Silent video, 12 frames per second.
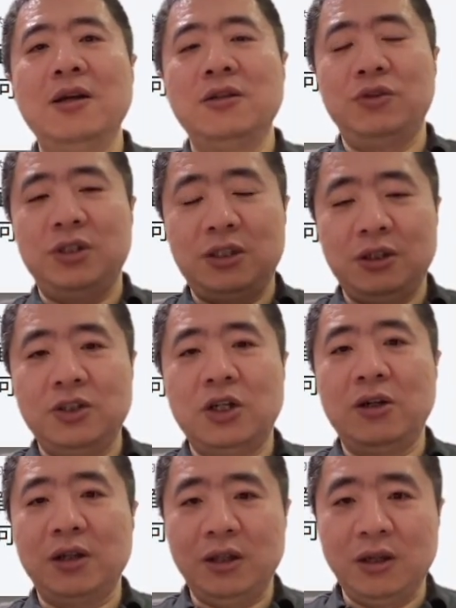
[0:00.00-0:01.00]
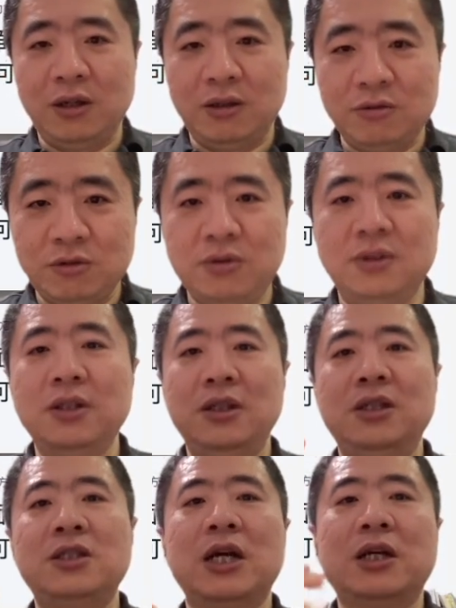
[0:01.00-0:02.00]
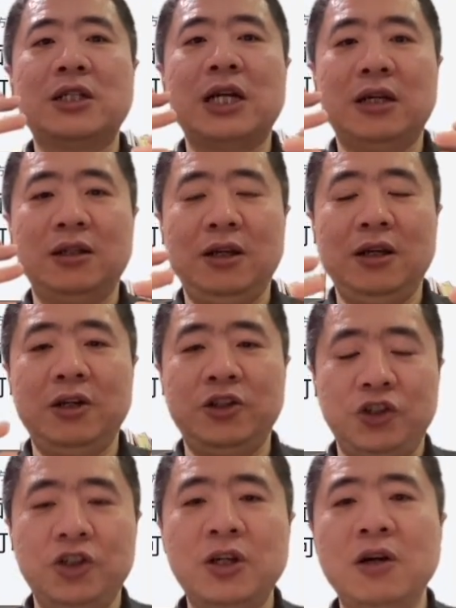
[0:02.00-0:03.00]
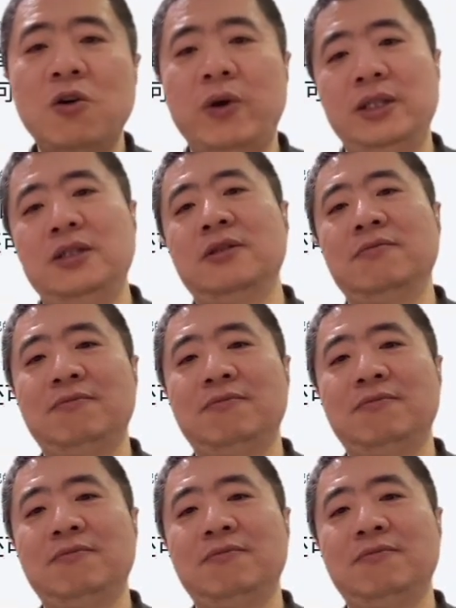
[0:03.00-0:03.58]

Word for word: 就形成了一个自底向上的一个支撑环境。